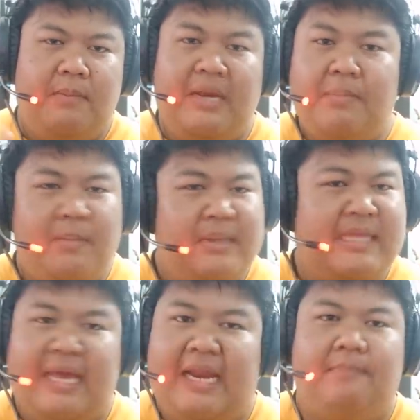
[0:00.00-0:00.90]
ไม่ได้มีมิ
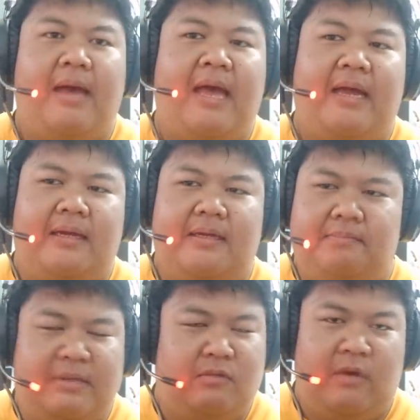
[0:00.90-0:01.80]
ติอะไรมาก
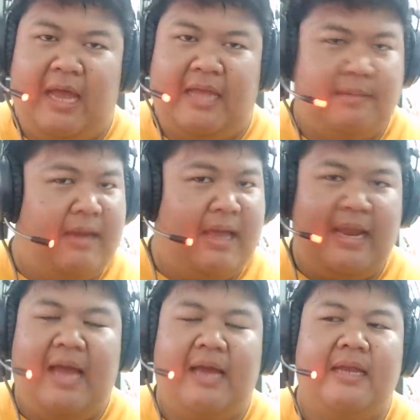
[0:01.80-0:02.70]
เป็นตัวร้ายทำลาย
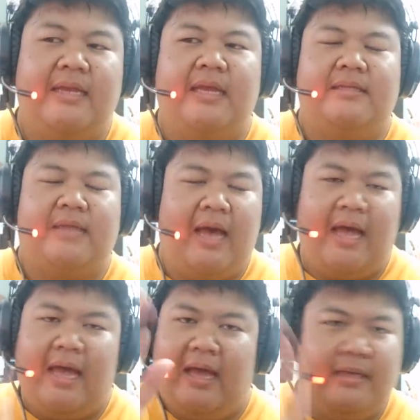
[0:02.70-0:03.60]
ล้างอะไรเงี้ย
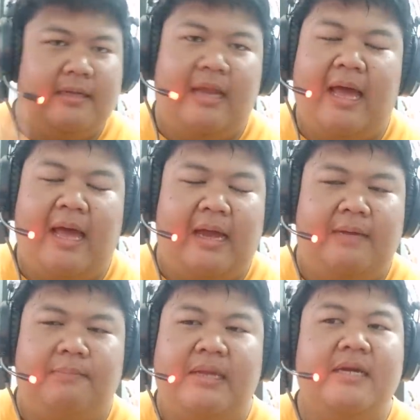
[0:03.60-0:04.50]
ฆ่าล่า
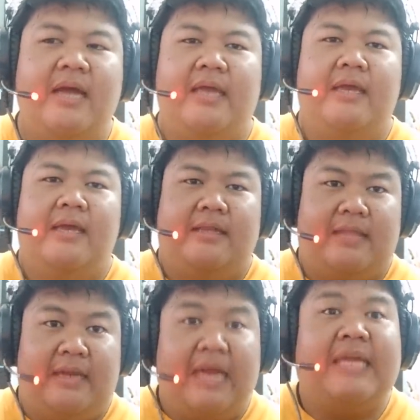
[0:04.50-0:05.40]
กันไปเรื่อย
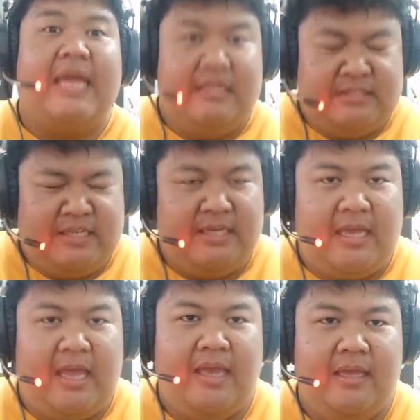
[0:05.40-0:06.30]
แต่นางเก่งจริง
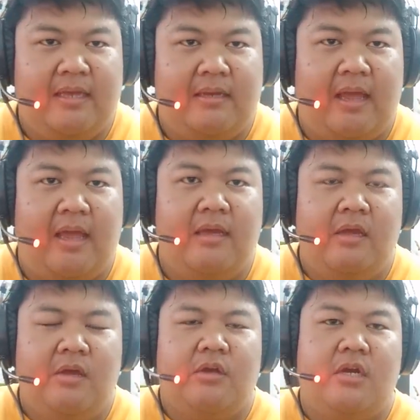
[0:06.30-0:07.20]
ไงนะ
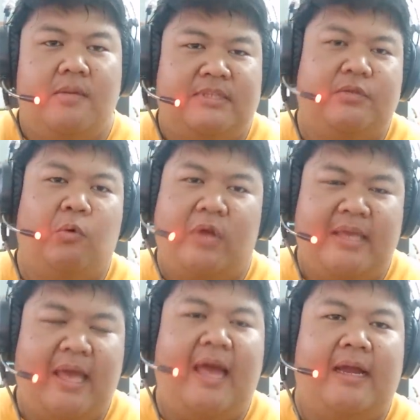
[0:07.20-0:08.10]
คือมันสู้
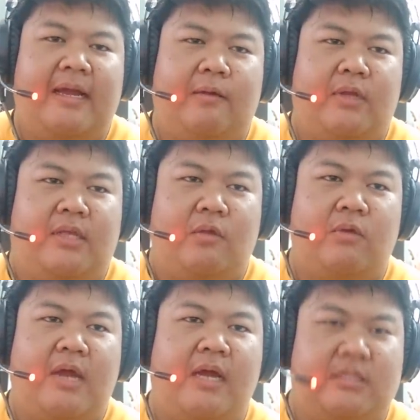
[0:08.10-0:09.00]
ได้ยากอะกว่าจะ
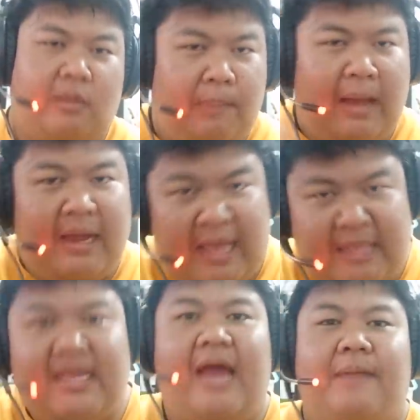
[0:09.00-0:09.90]
สู้ได้ก็คือต้องพังแอ
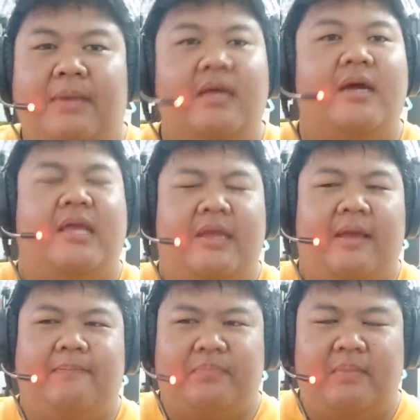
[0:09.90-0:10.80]
สการ์ดไปเลย
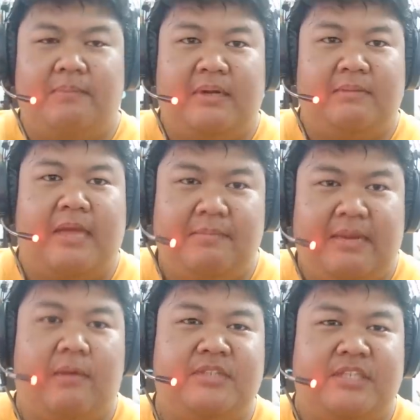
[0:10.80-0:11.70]
เนี่ยมันมันให้
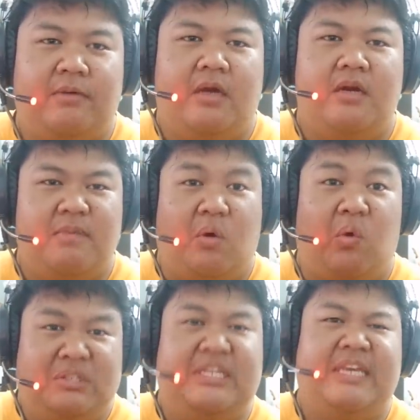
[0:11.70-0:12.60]
ไม่ให้ความรู้สึกที่ว่าเออมันโห
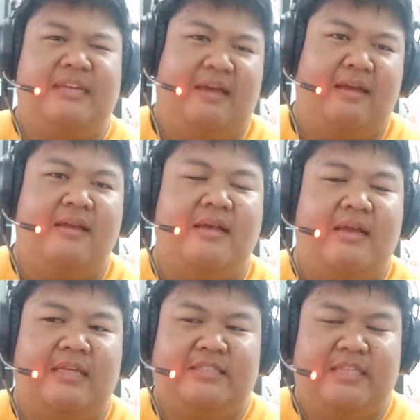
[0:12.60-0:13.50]
ดจริงเนี่ย
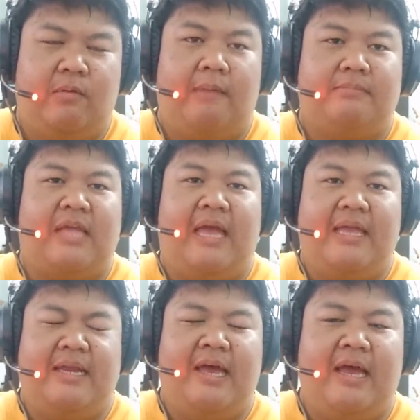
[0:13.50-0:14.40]
ราชินีความตาย
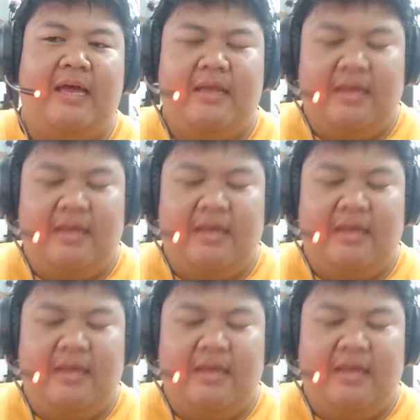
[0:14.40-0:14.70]
เฮล่า